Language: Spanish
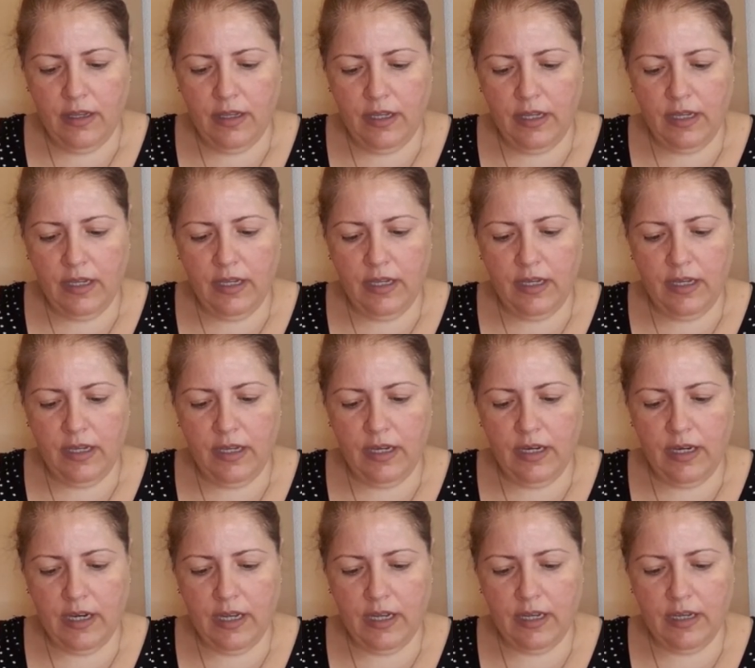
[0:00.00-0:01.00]
Y
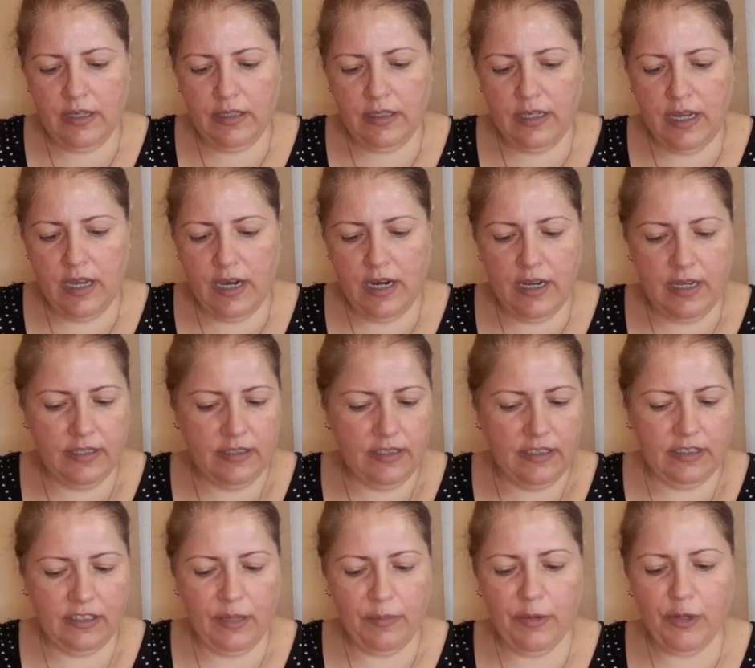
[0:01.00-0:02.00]
ya la
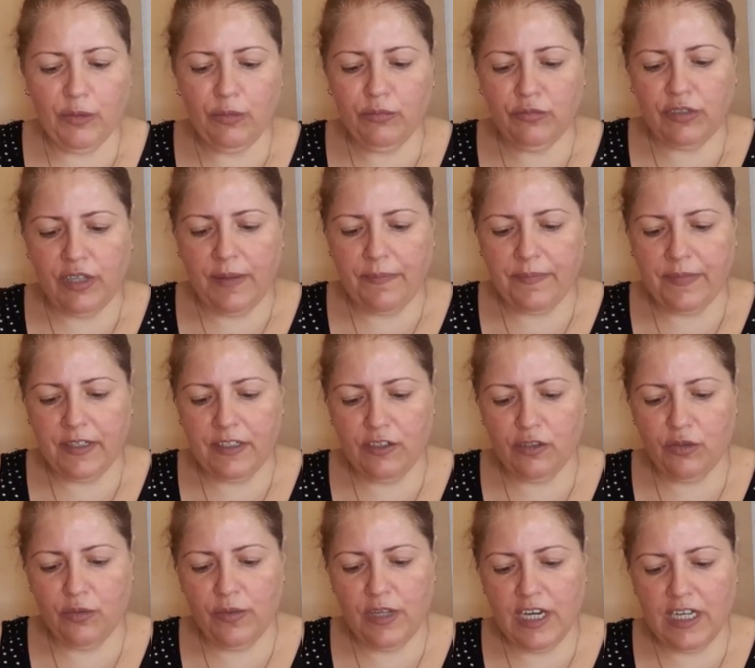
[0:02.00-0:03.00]
sexta pregunta. Si
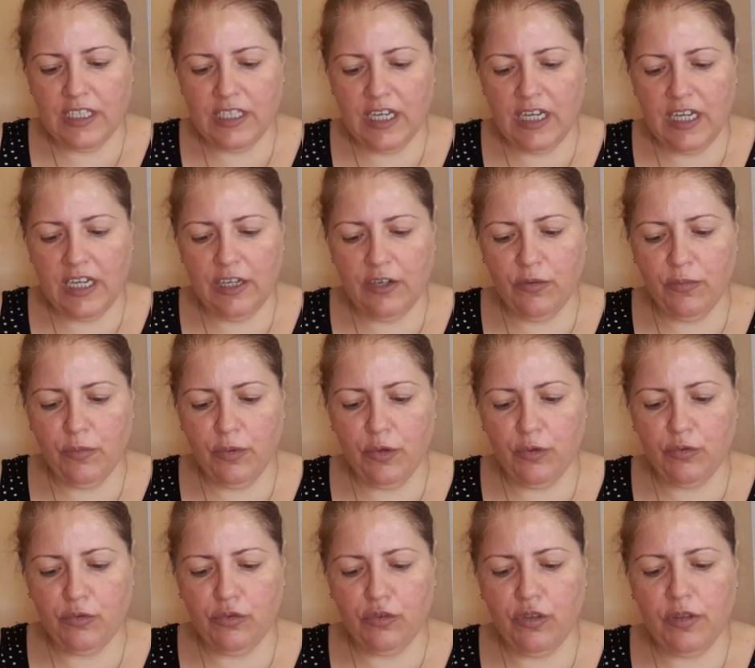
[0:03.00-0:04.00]
tuvieras que elegir un
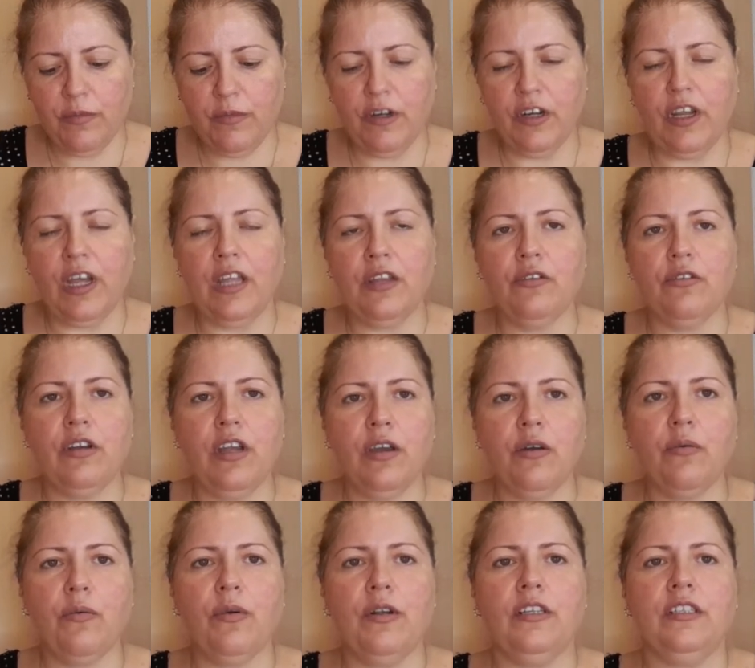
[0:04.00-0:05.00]
producto de Mercadona,
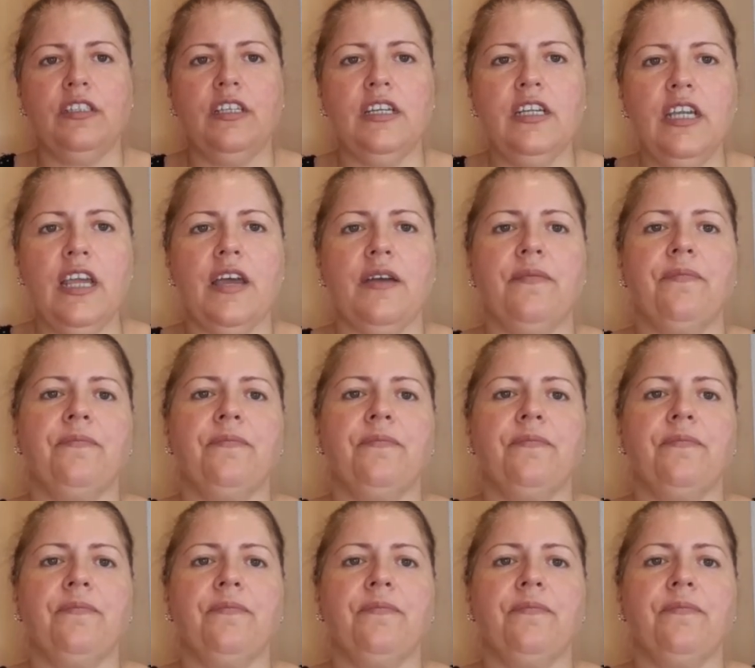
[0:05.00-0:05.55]
¿cuál sería?